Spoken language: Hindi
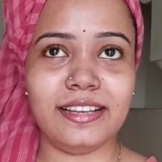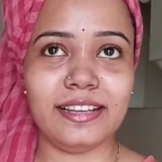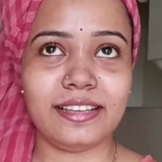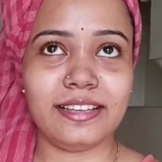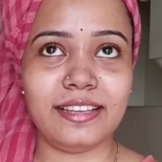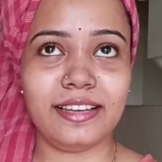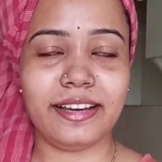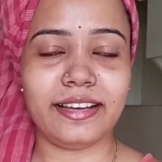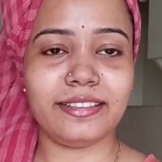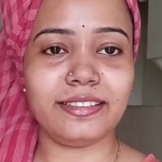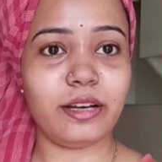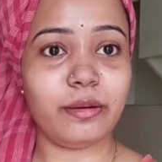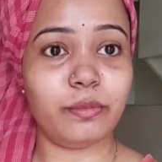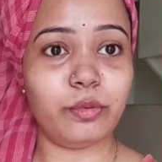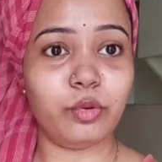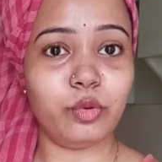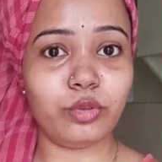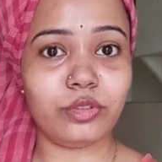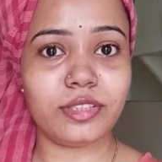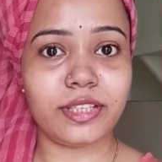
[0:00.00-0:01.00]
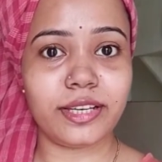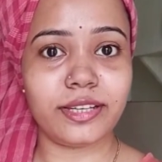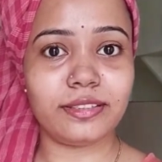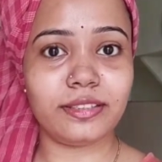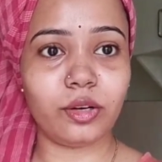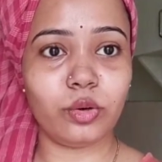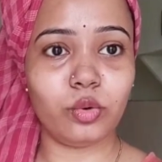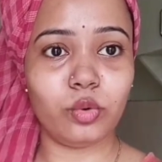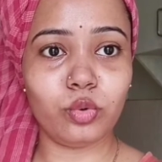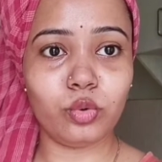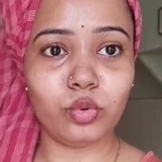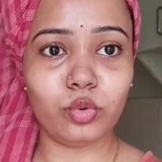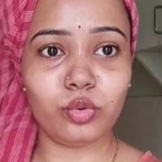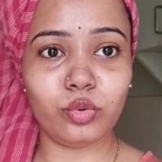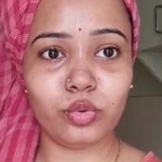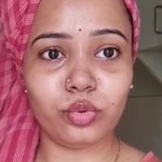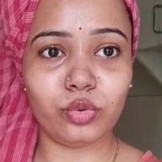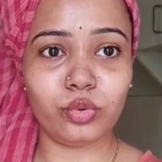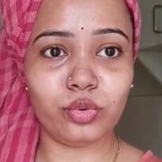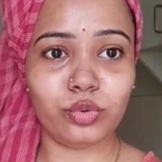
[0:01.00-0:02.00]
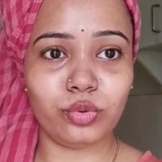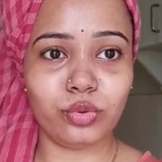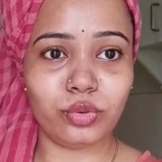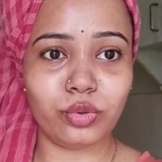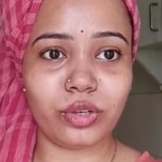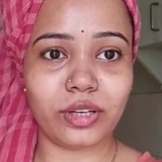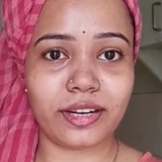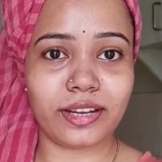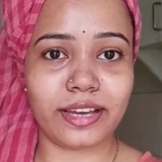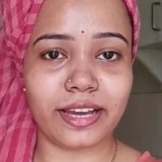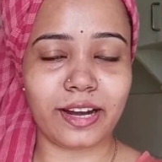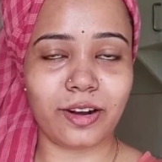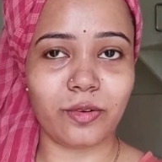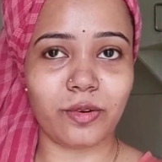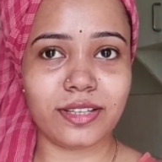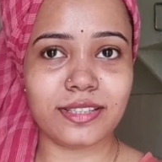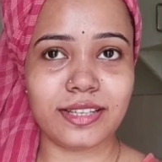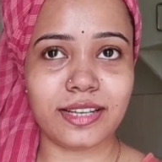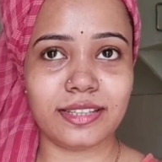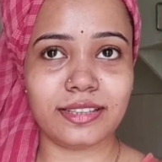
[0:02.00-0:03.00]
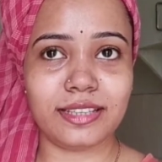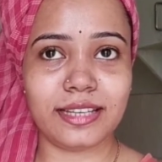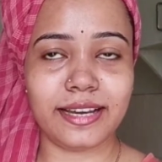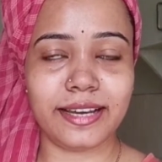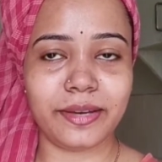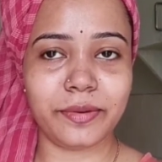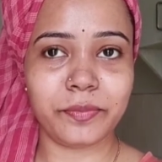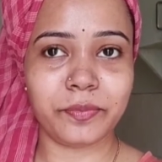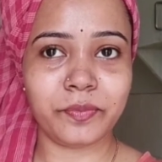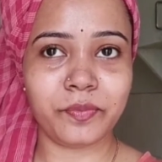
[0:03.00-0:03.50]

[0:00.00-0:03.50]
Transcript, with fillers: कि ऐसा भूत जैसा हु करके आवाज आता है